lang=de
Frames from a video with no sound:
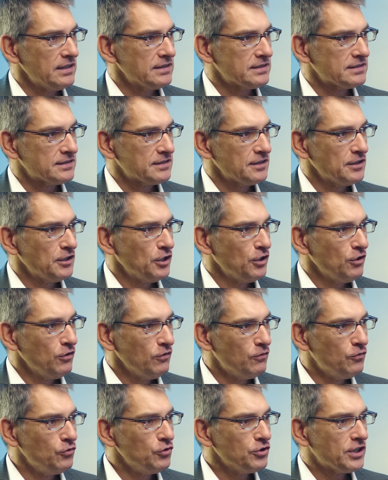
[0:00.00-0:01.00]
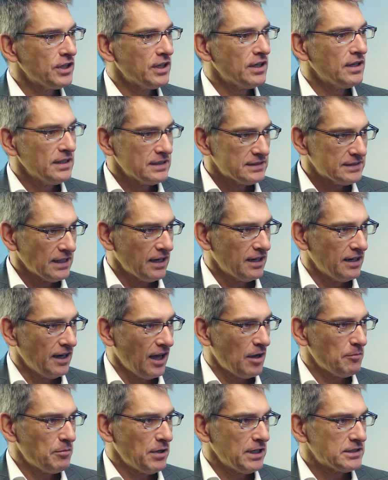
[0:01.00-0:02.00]
ist, würde seinen
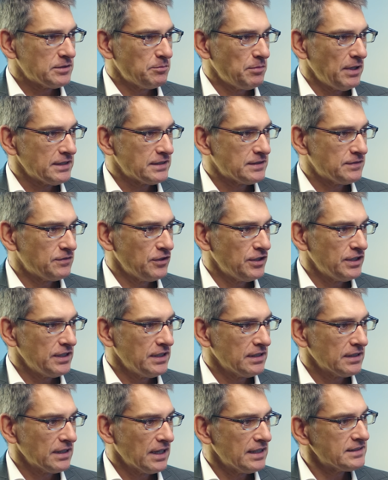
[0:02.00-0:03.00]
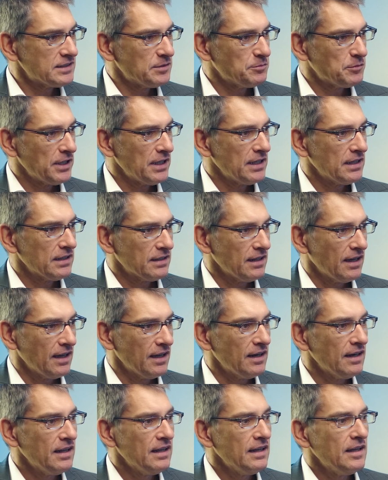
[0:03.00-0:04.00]
Arbeitsplatz verlieren. Ganz im
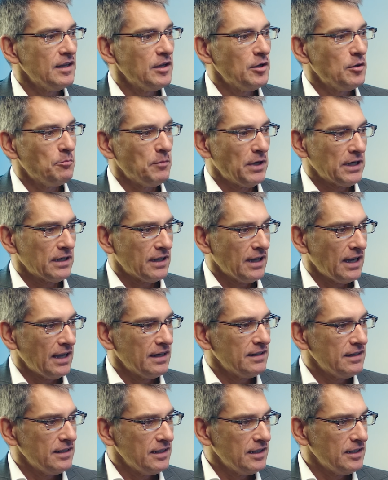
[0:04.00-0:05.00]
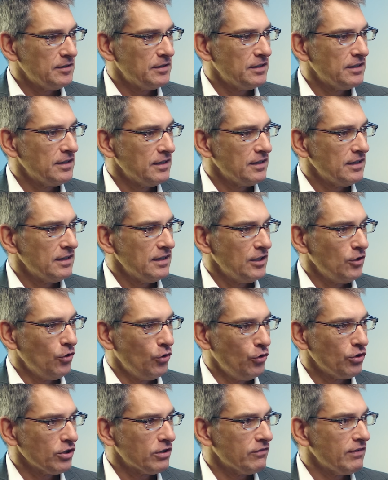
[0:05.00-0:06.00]
Gegenteil, man kann ihn
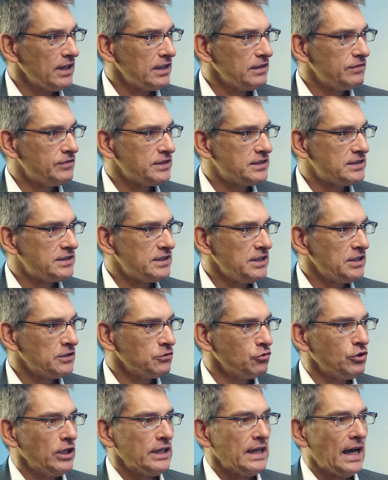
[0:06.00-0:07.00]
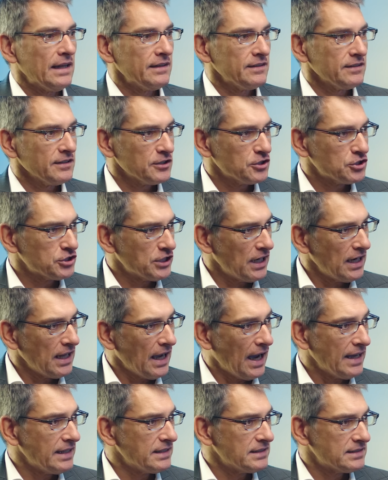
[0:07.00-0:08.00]
höher qualifizieren und an anderer
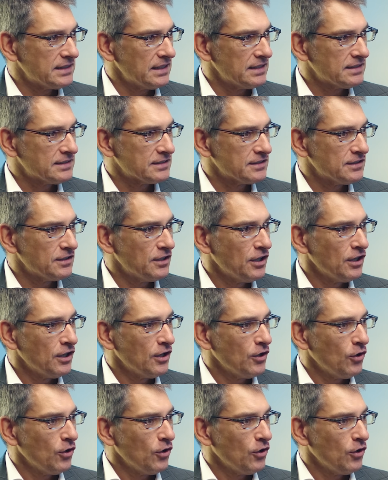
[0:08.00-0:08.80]
Stelle einsetzen